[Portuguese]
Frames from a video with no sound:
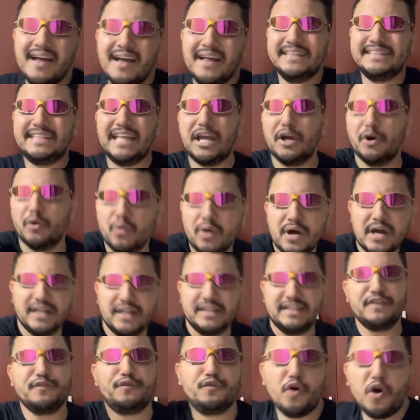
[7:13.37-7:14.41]
Deu,
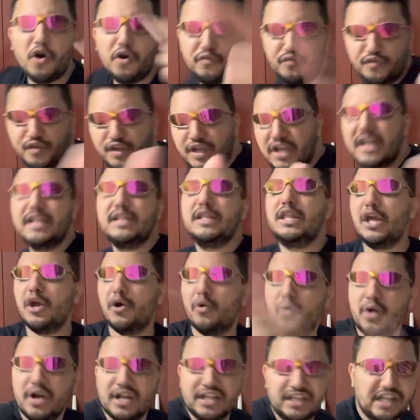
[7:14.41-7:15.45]
devolve.
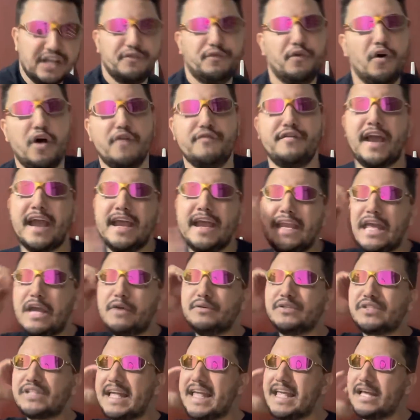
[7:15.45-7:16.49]
Deu, devolve. Ai, nego,
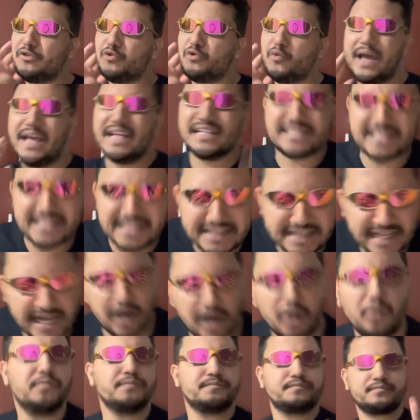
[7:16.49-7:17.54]
isso aí adoece.
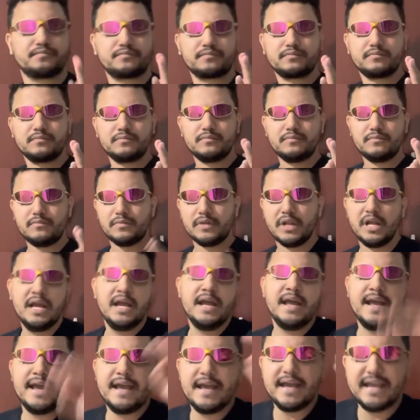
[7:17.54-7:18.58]
Não!
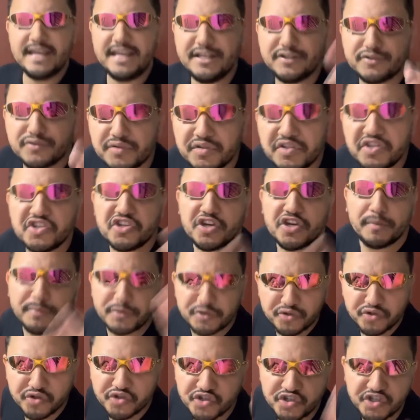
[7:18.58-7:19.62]
Isso se chama
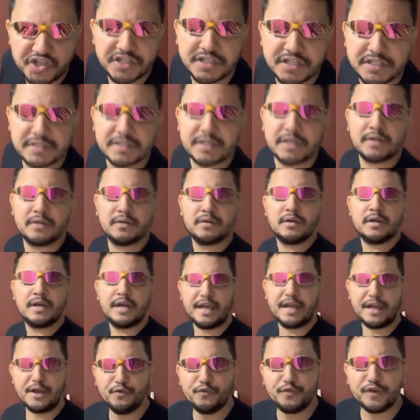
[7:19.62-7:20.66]
justiça.
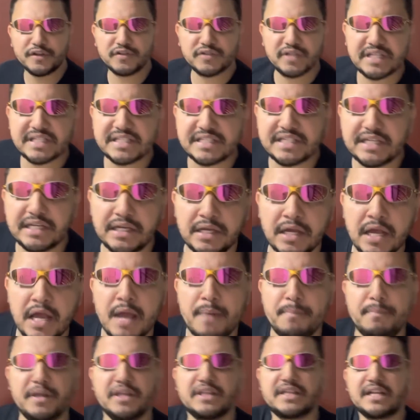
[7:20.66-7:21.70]
Eu faço assim.
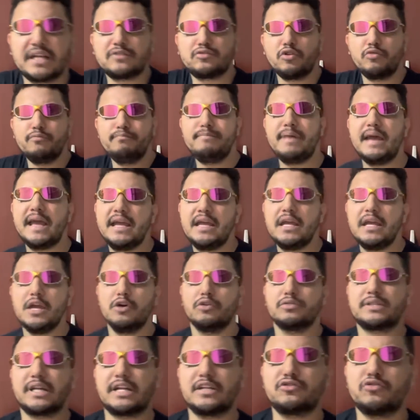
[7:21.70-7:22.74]
Me tratou bem, eu
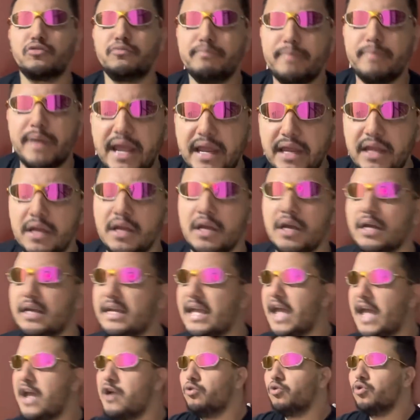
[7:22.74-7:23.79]
trato bem.
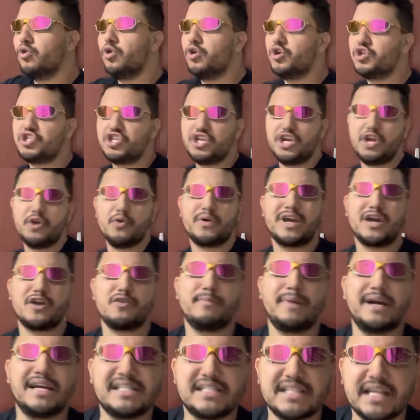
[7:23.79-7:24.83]
Quer ir longe, eu quero
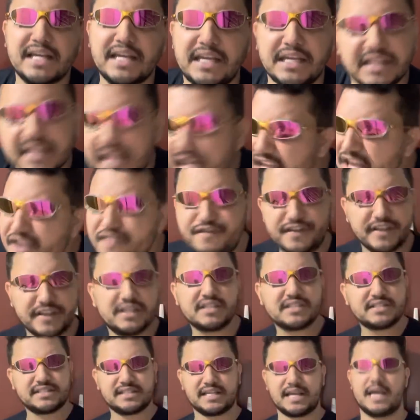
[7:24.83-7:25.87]
mais ainda. E vida que
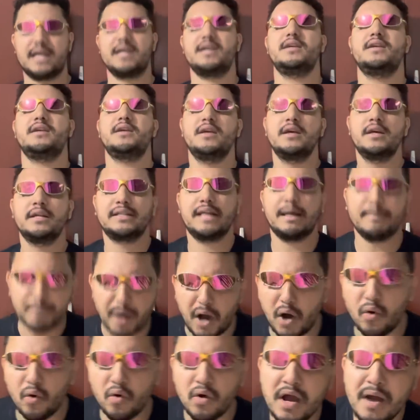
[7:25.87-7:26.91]
segue tá
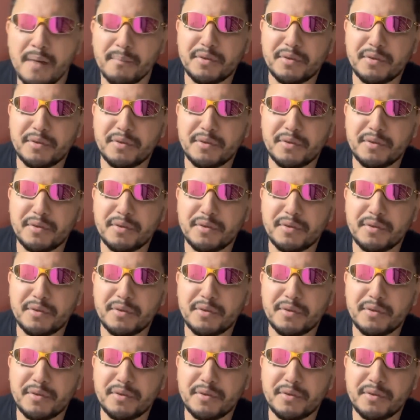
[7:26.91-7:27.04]
bom?